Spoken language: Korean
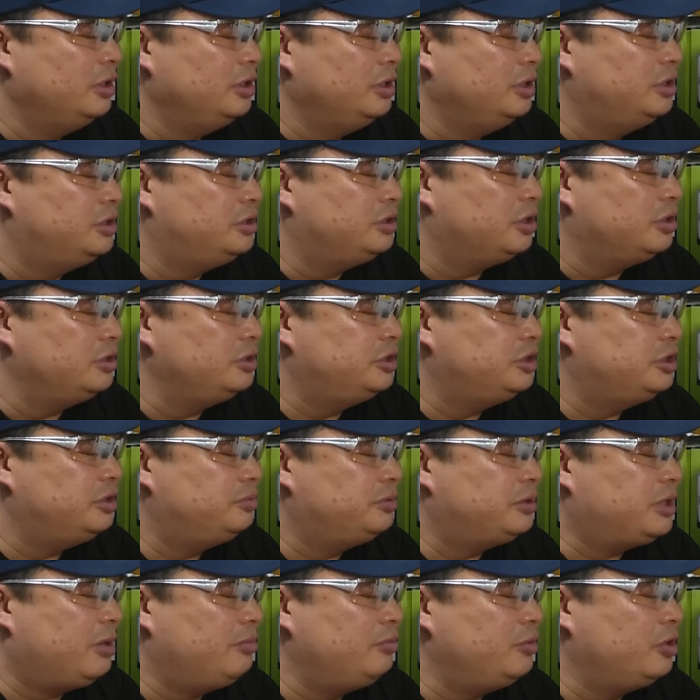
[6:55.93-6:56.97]

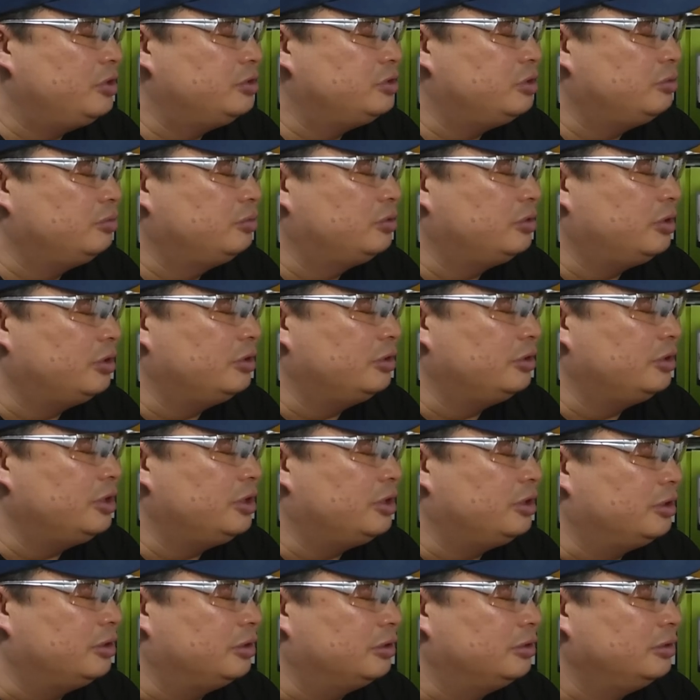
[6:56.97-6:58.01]
이천십삼
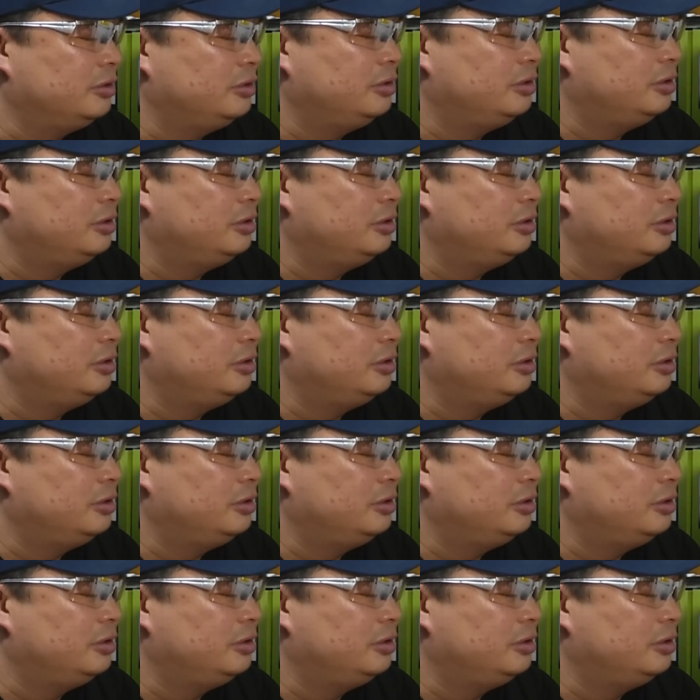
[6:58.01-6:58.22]
년서부터는요